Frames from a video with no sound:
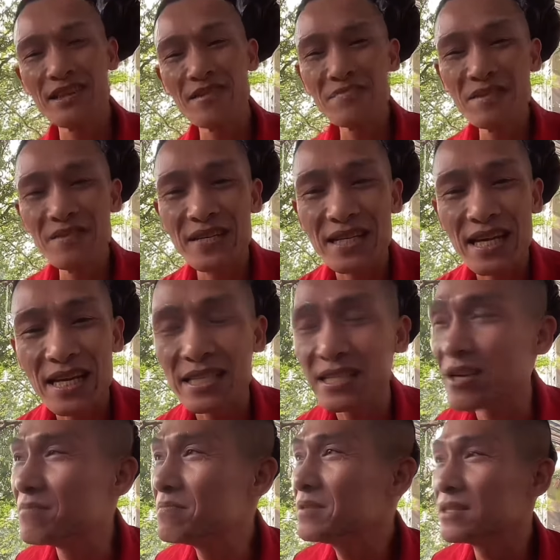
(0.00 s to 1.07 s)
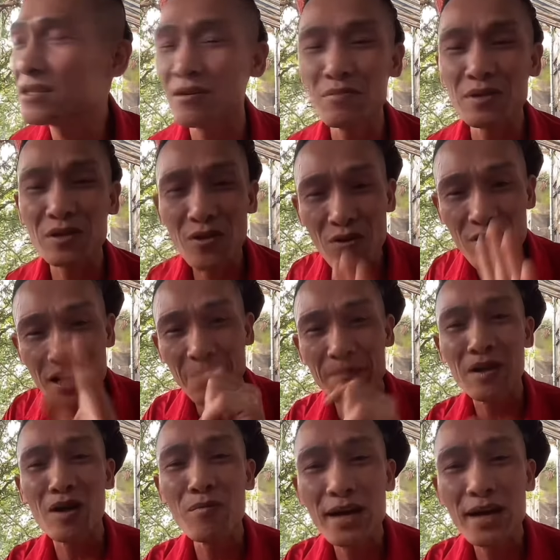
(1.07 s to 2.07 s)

sống nó phải ra sống không phải thôi gặp